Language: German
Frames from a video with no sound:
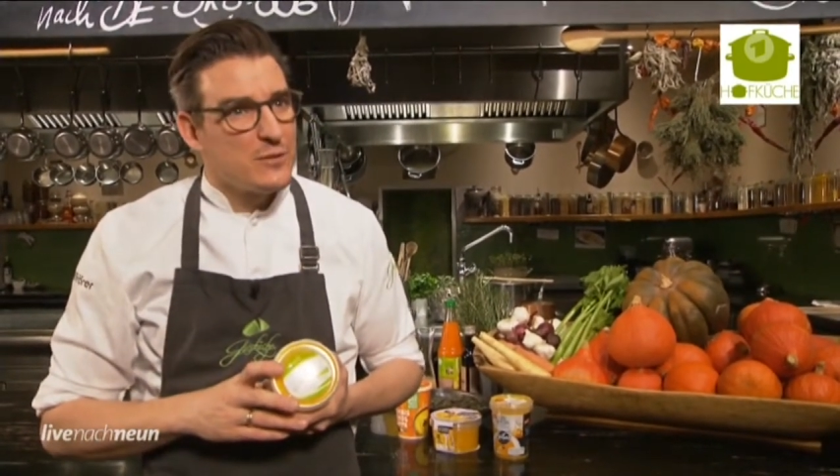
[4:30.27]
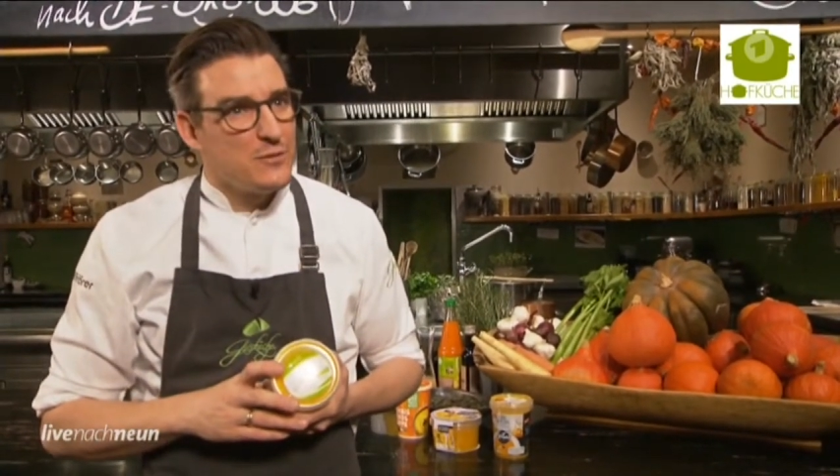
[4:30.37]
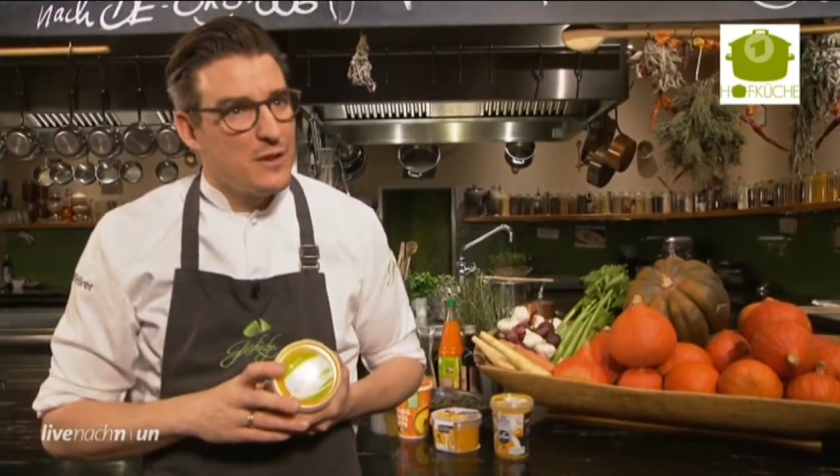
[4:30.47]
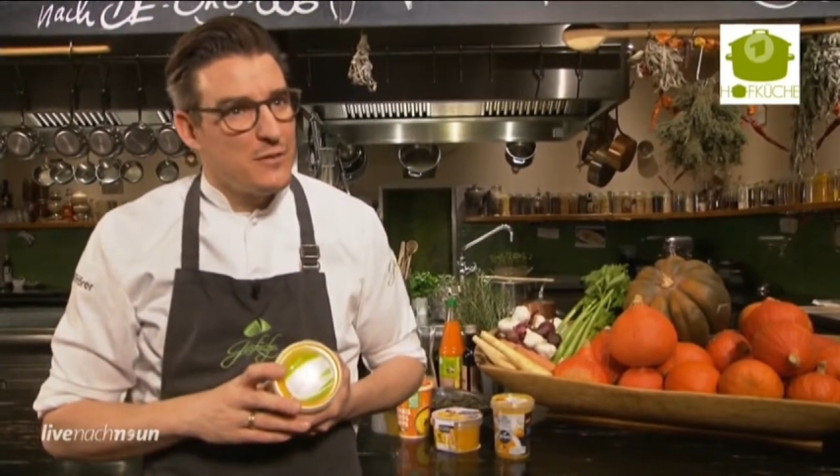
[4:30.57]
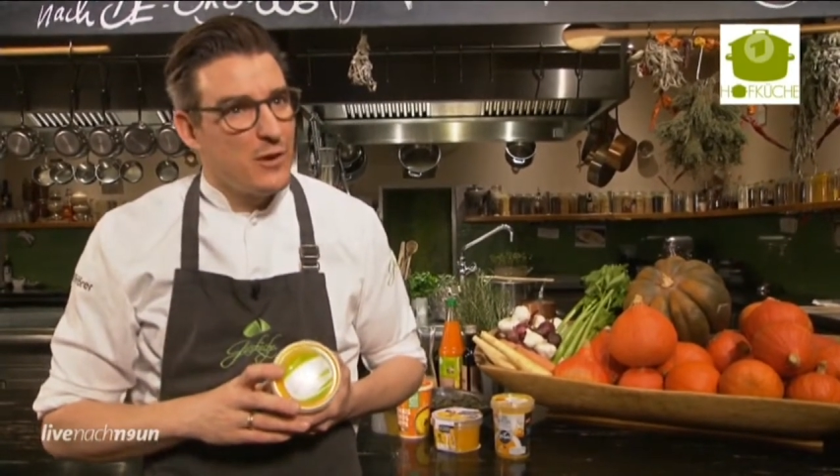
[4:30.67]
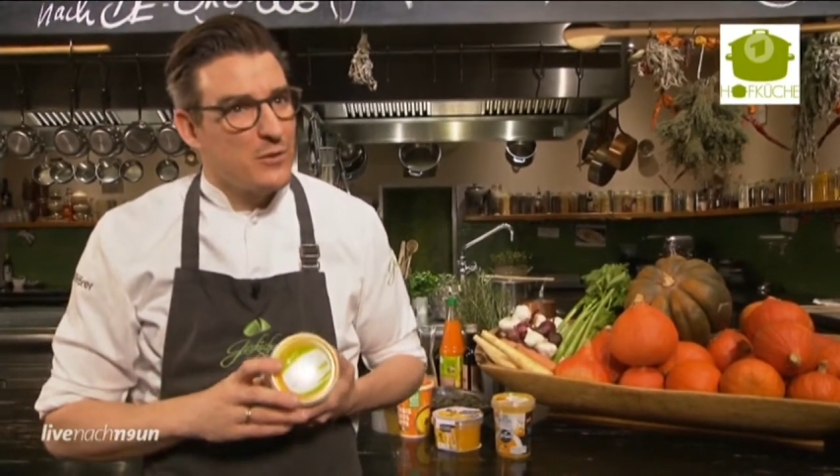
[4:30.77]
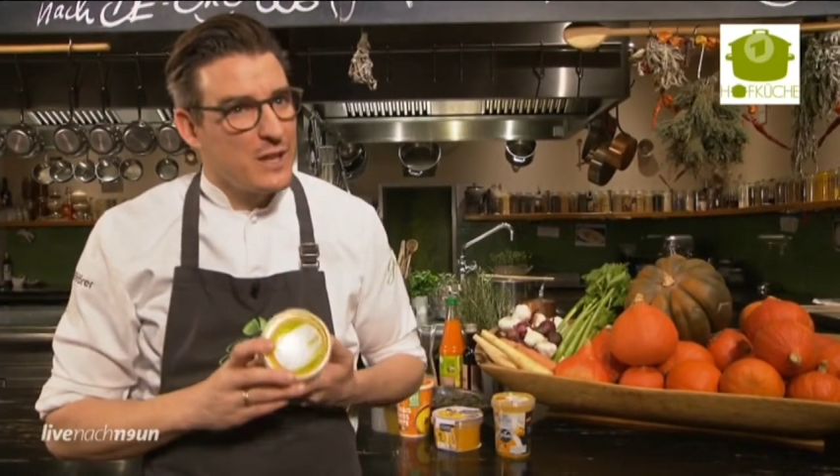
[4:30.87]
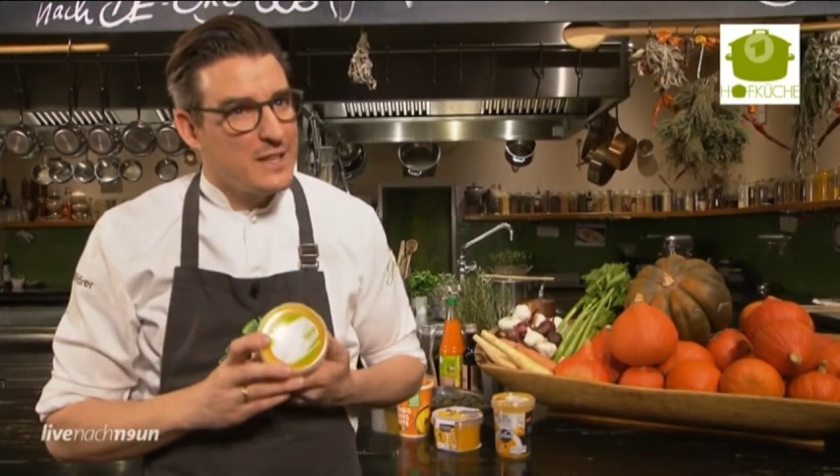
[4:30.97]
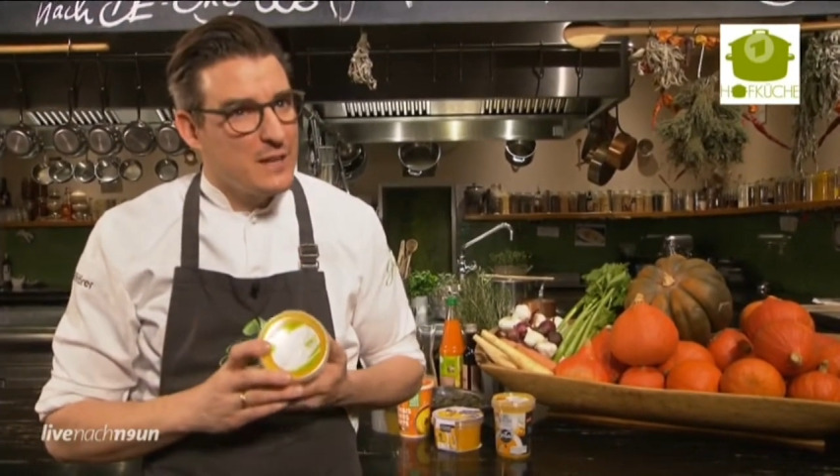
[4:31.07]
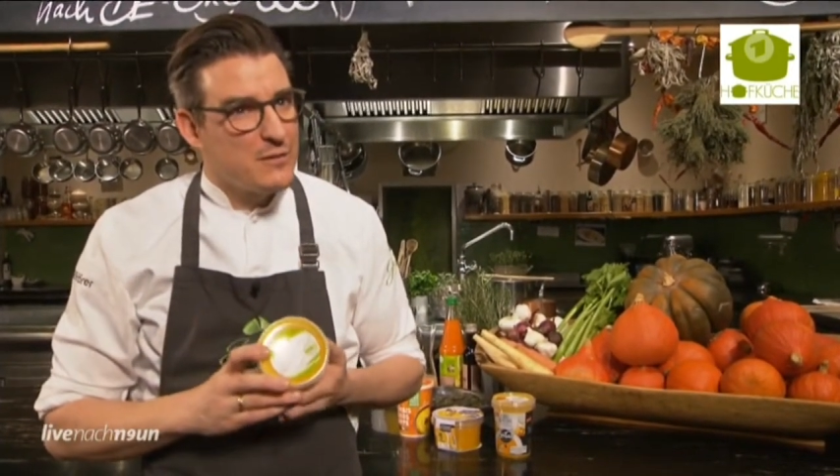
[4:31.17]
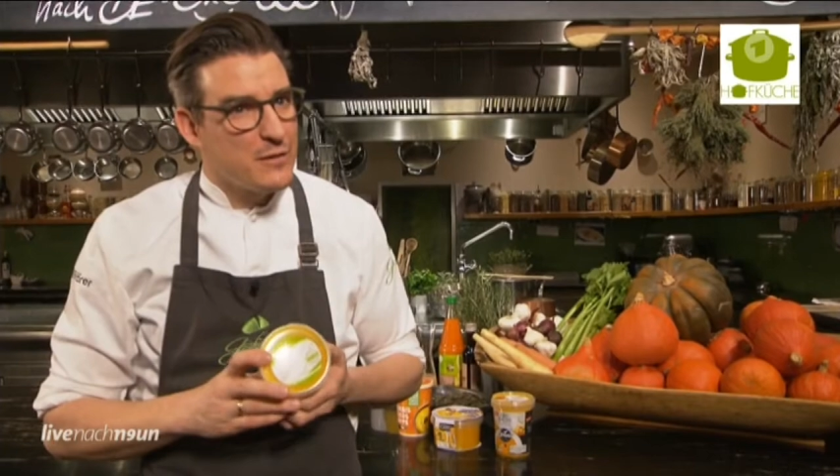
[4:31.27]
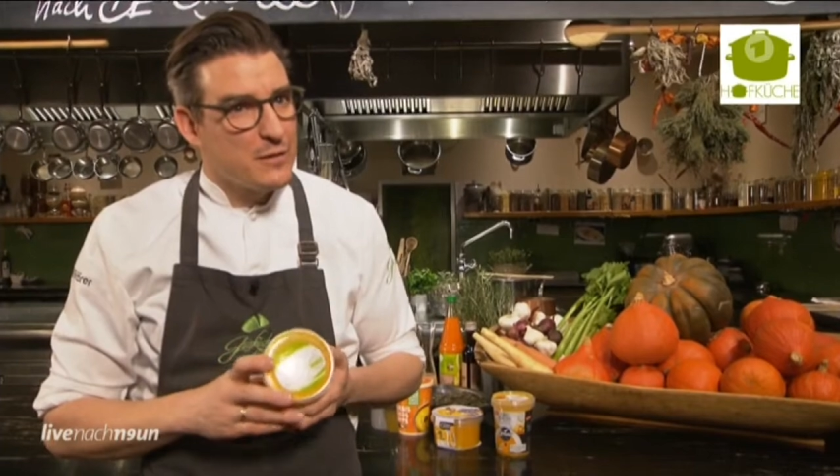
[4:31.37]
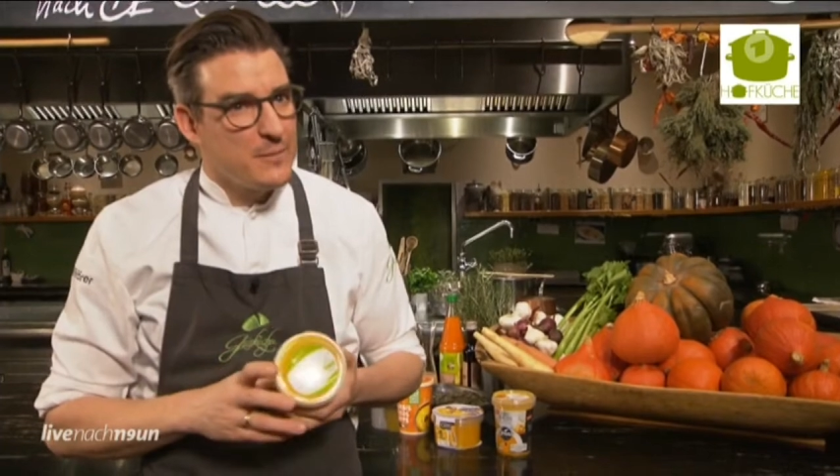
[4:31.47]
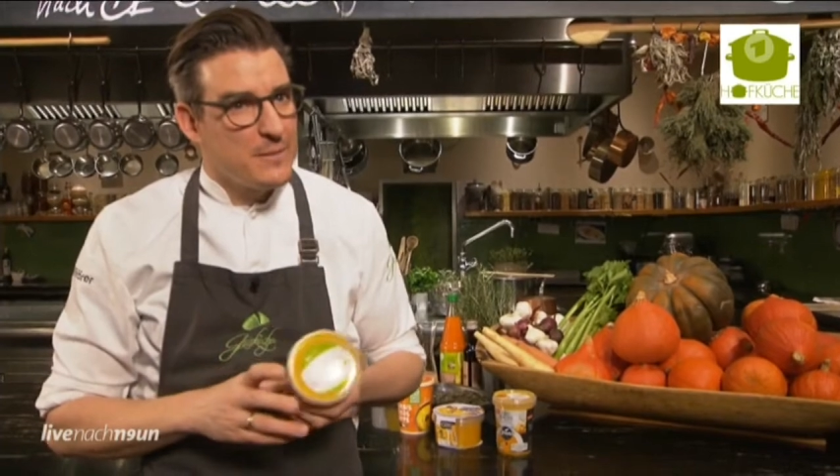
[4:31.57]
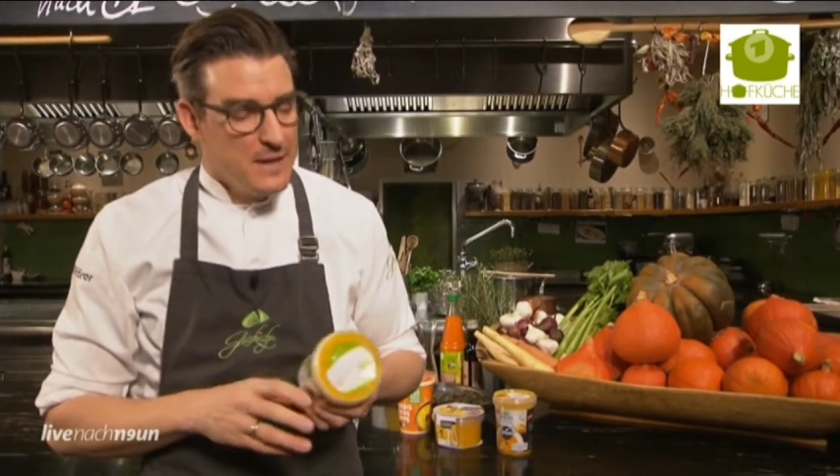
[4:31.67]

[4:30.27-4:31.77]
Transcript: und Pfeffer und Cayennepfeffer.